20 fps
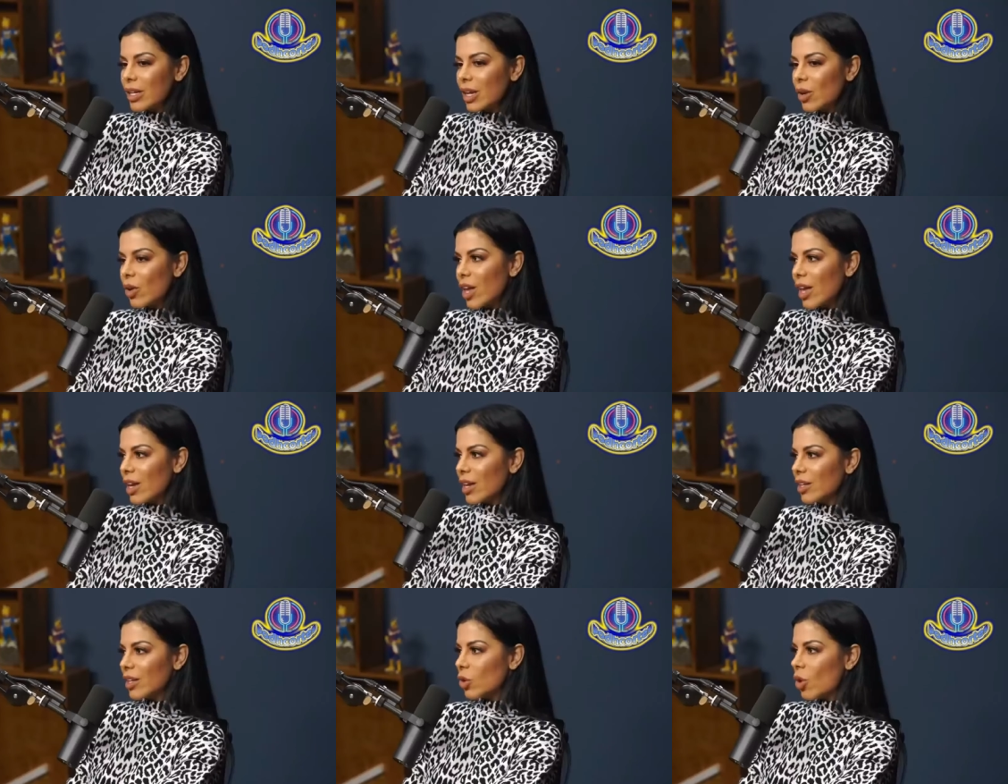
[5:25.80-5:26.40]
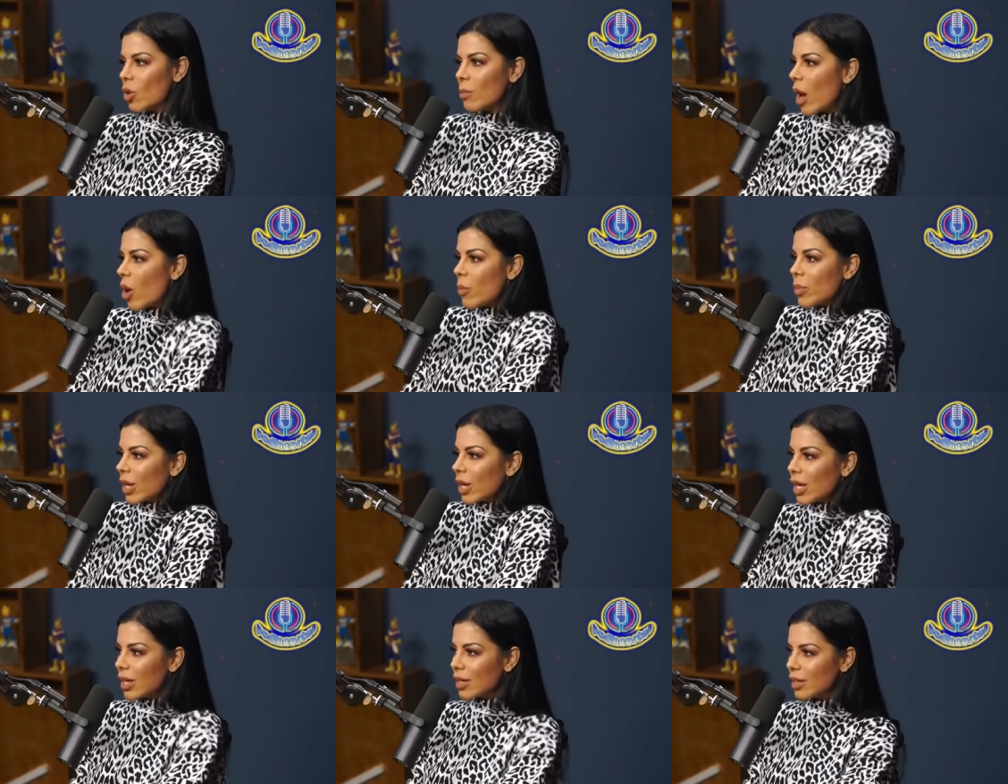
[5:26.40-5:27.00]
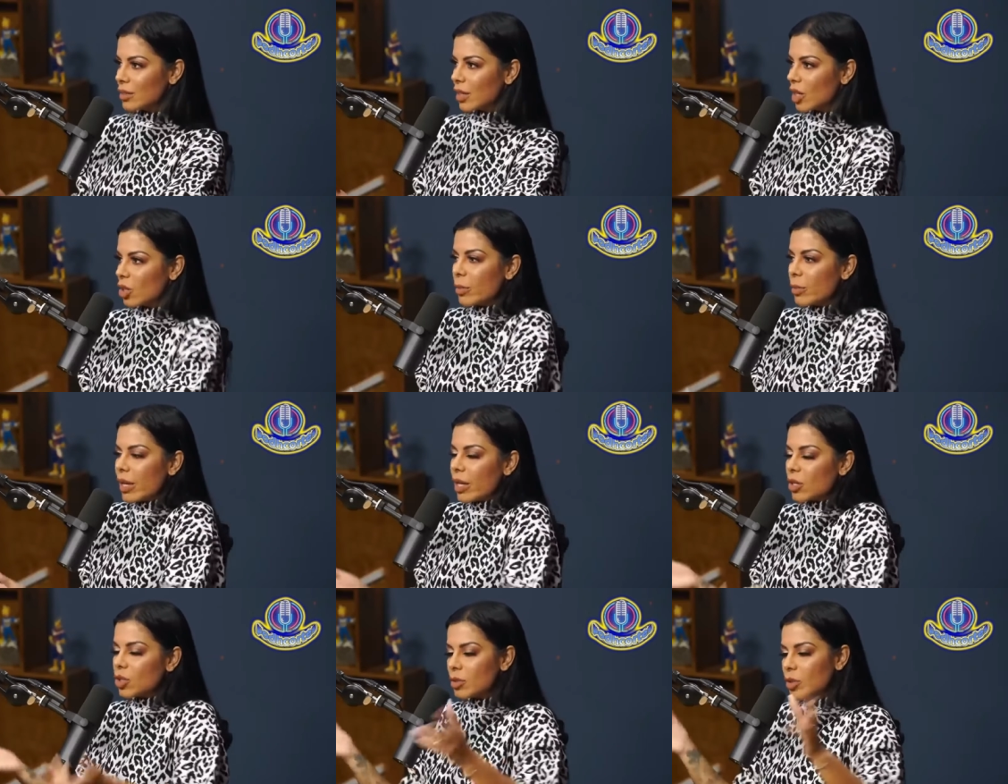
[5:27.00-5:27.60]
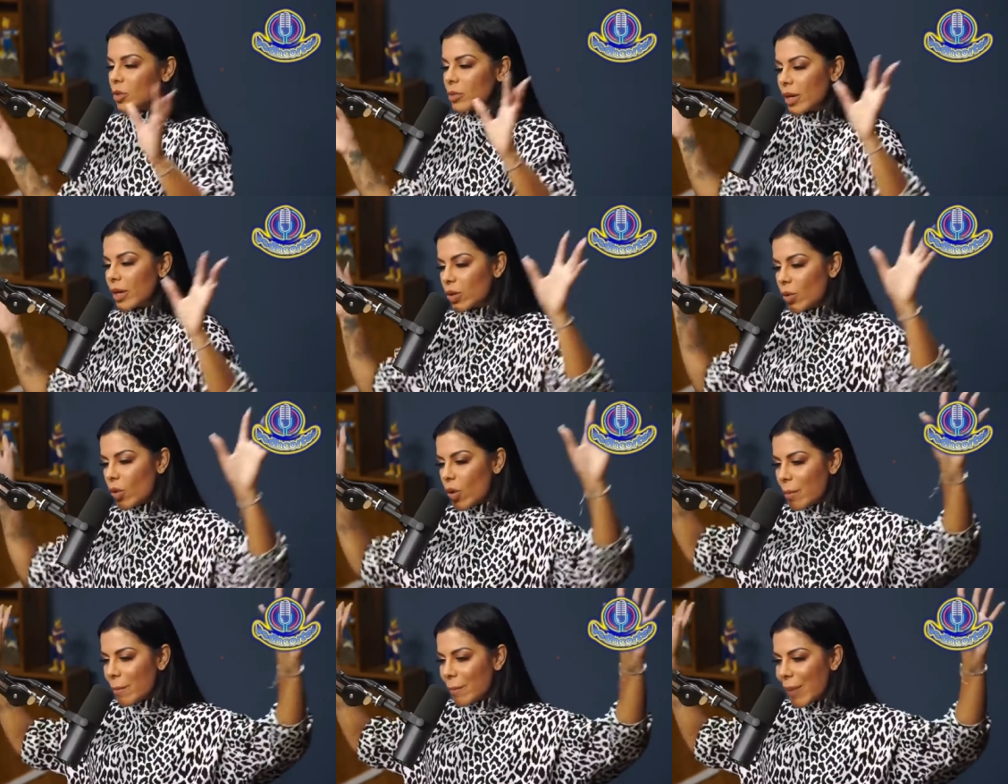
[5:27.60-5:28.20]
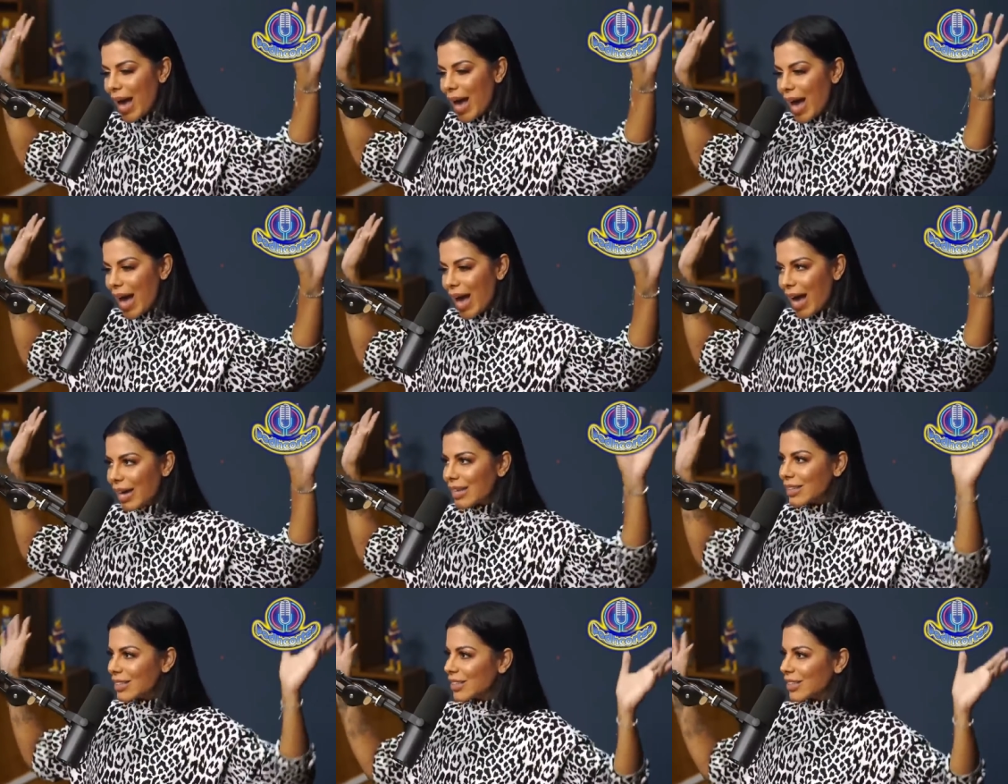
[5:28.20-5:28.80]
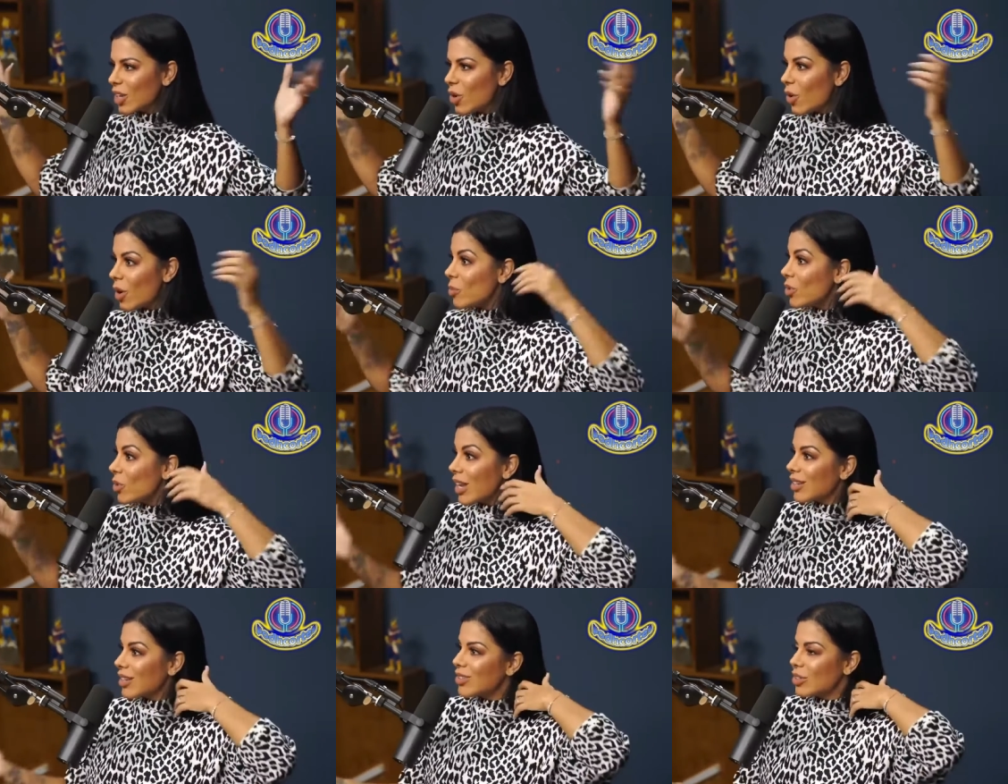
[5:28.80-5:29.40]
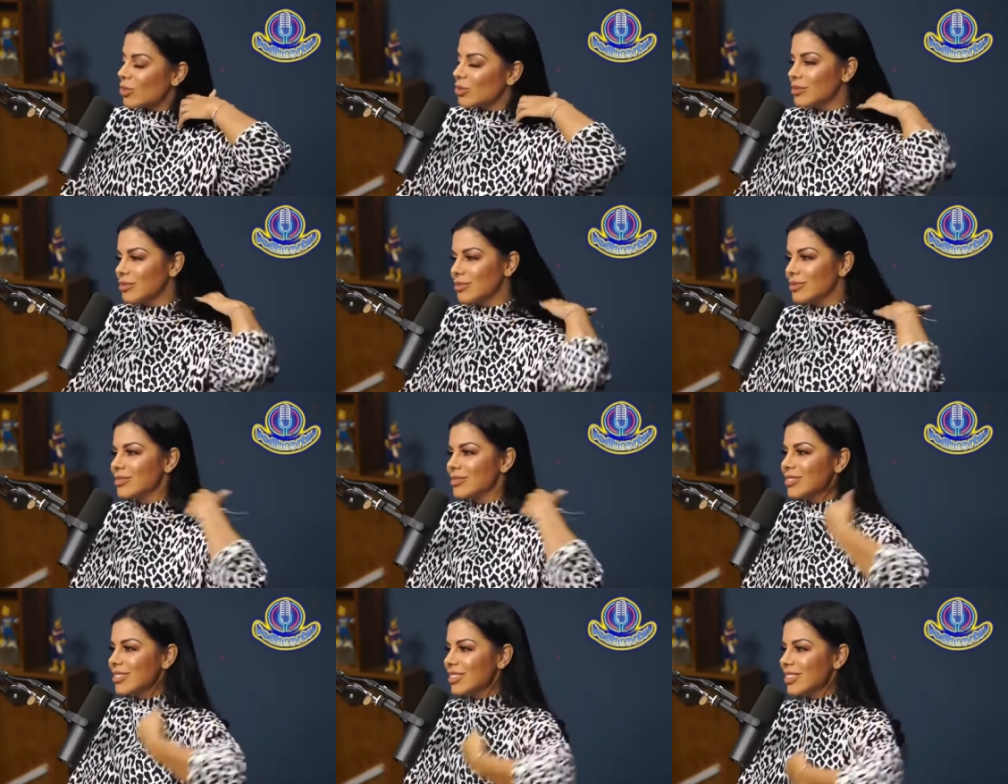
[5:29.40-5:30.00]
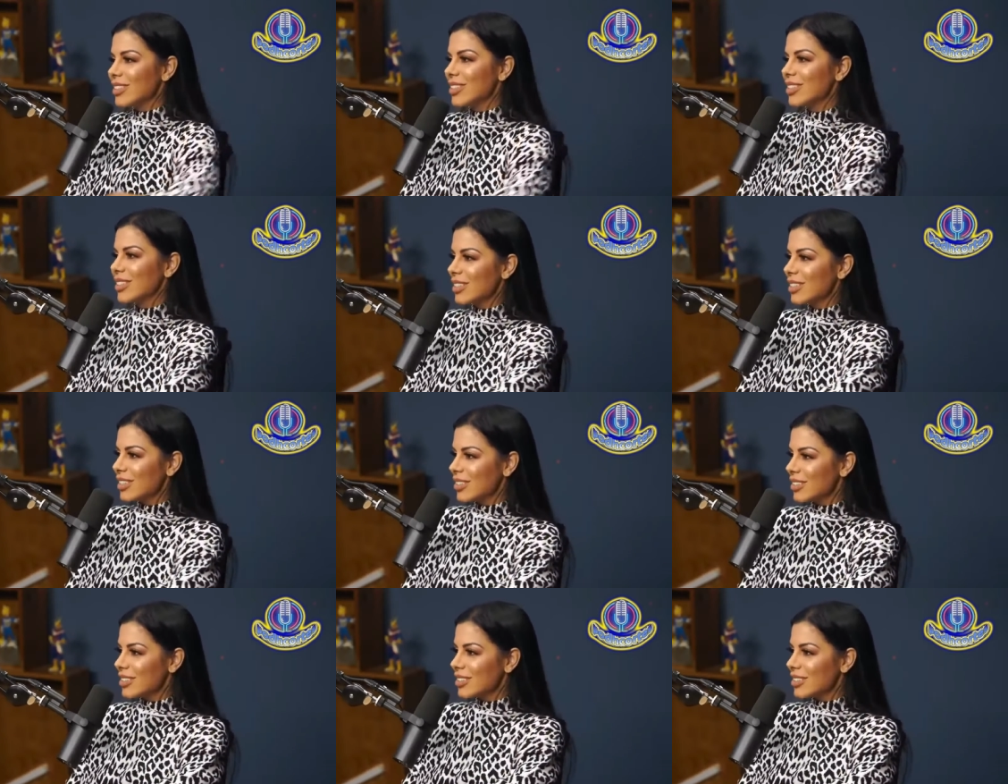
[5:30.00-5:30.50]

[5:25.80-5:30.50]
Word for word: ele é normal para ele. Tá é. tá no banheiro, tomando banho, ah. opa, entendeu? Uhum. A mulher não. Banhão,